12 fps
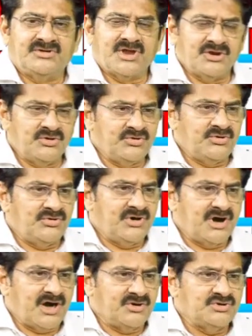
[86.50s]
నన్ను
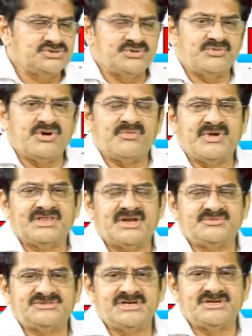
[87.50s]
ఆ రోజు ఒక
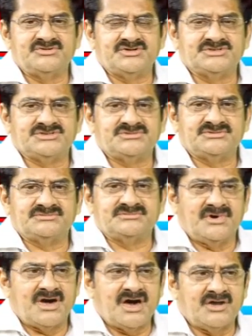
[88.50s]
బదనాం చేయడం కోసం
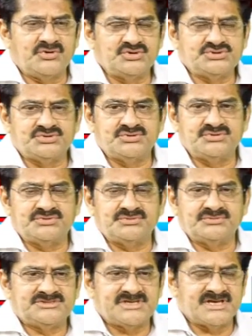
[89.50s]
ఆ రోజు
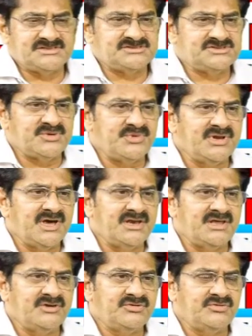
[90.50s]
శాసనసభ్యుడిగా
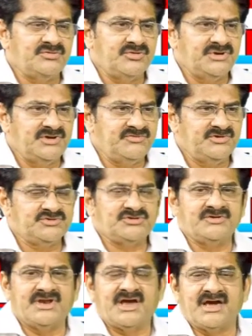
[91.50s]
నేను కొన్ని
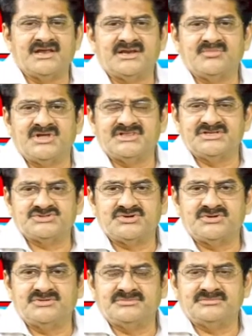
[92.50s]
వినూత్నమైన కార్యక్రమాలు
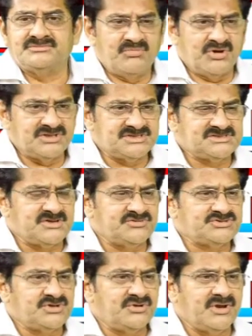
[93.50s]
తీసుకోవడం మొదటి
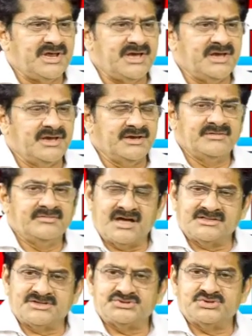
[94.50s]
సంవత్సరంలోనే
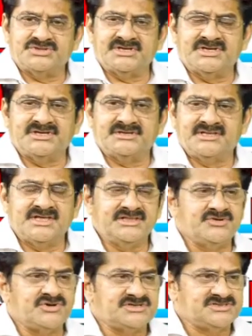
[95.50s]
ఆంధ్రజ్యోతి
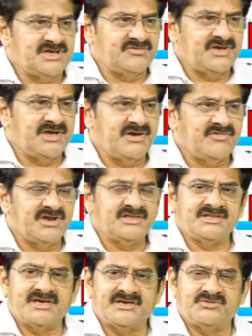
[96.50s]
ఏదైతే ఒక సర్వే
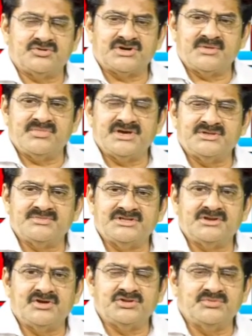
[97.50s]
ఎవరైతే నూట డెబ్బై ఐదు
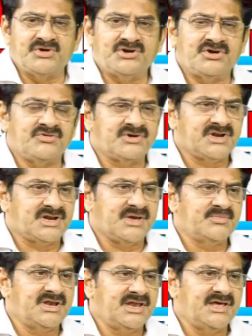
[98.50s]
మందిలో అందుబాటులో ఉంటున్న
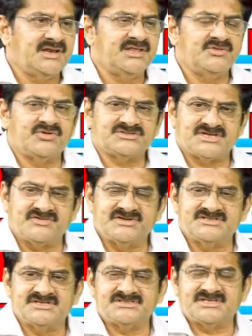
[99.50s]
ఎమ్మెల్యే అనేది ఒక
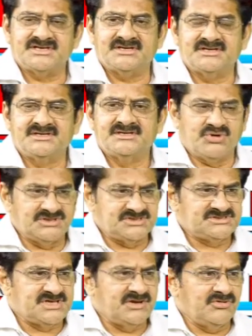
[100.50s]
సర్వే చేస్తే
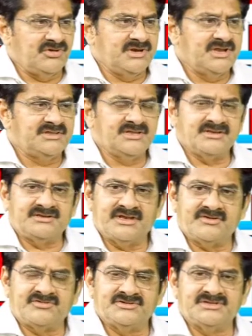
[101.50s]
మొదటి స్థానంలో నేను
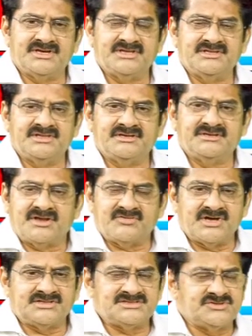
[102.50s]
నిలవడం జరిగింది
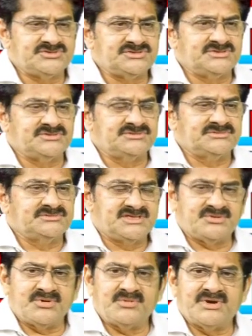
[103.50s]
తర్వాత సంవత్సరం
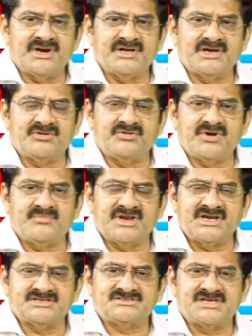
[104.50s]
చంద్రబాబు నాయుడు గారు
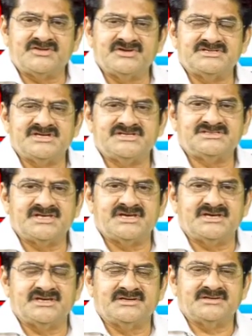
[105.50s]
ఎమ్మెల్యే సర్వే చేయిస్తే
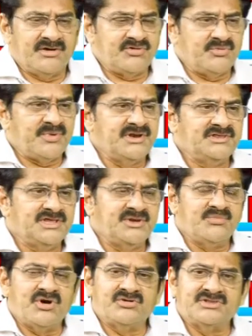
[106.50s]
ఎవరు
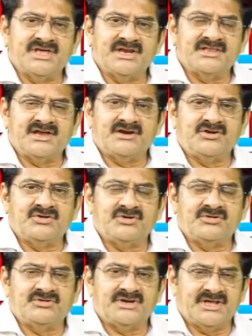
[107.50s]
పనితీరు బాగుంది అనే దాంట్లో
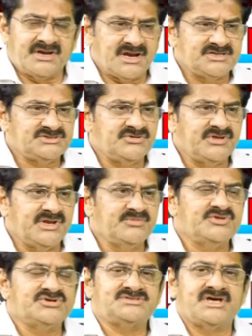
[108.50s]
నేను రాష్ట్రంలో
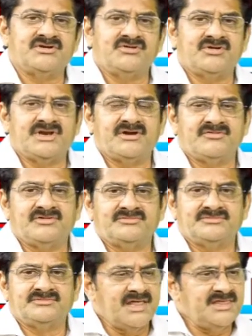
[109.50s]
ఎనిమిదో స్థానంలో నిలవడం
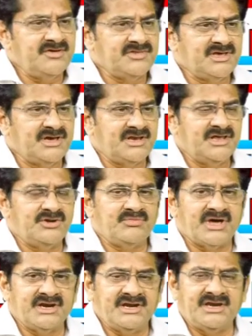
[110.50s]
అదేవిధంగా నేను
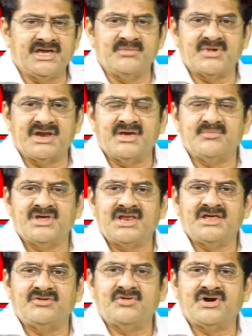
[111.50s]
మన ఇంటికి మన
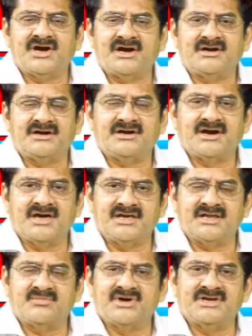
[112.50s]
ఎమ్మెల్యే అని ఒక
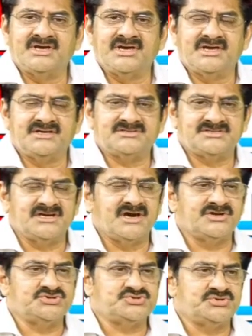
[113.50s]
కార్యక్రమానికి
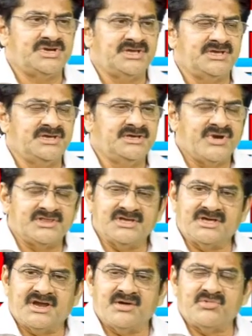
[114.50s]
శ్రీకారం చుట్టి
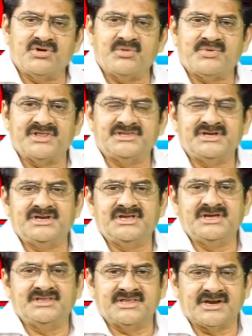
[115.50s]
ప్రతి గ్రామంలో ప్రతి
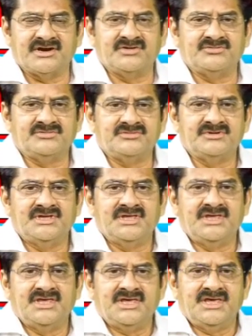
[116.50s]
ఇంటికి తిరగడం
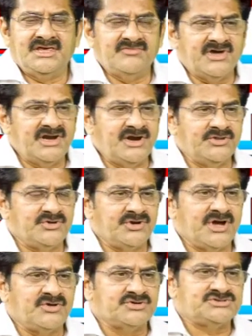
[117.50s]
ఇవన్నిటితో
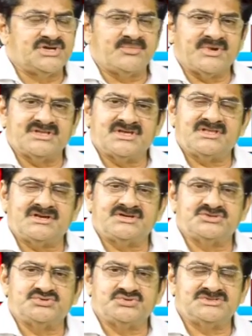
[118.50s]
నాకు వస్తున్న
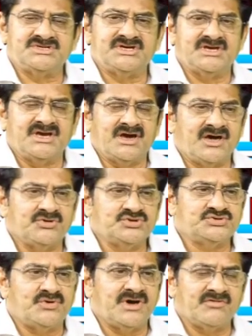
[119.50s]
ప్రజాదరణ చూసి ఆ
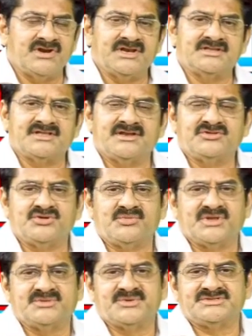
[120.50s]
రోజు వారోలేనితనంతో
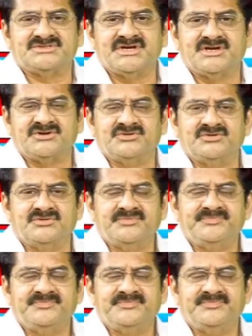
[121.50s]
ప్రతిపక్ష నాయకుడు